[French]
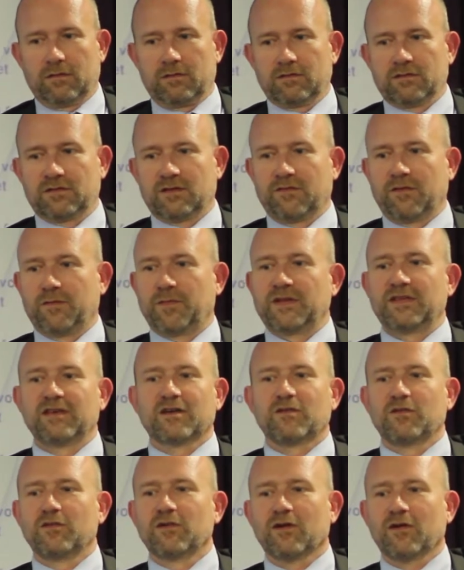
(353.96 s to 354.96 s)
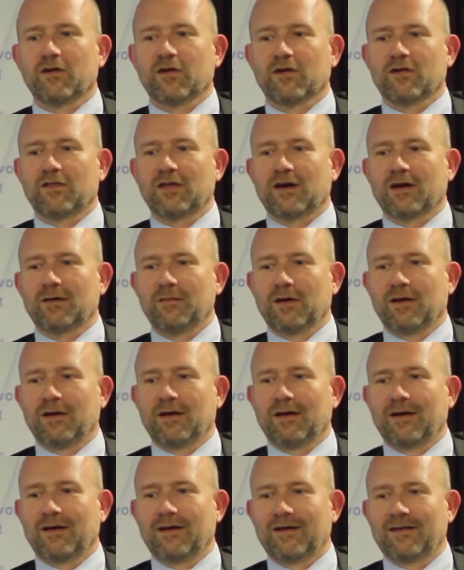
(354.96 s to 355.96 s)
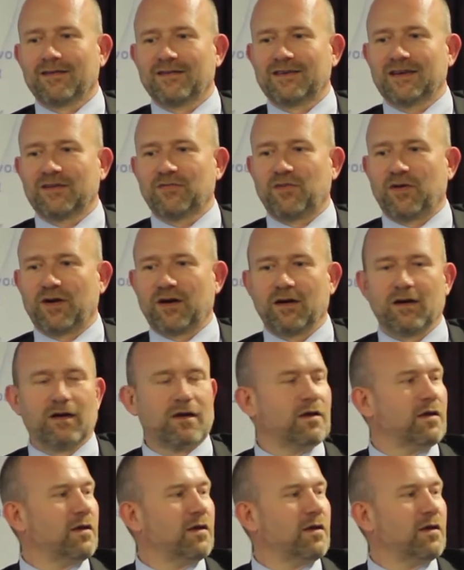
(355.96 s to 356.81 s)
Ça ne veut pas dire une horreur en arabe GAFA.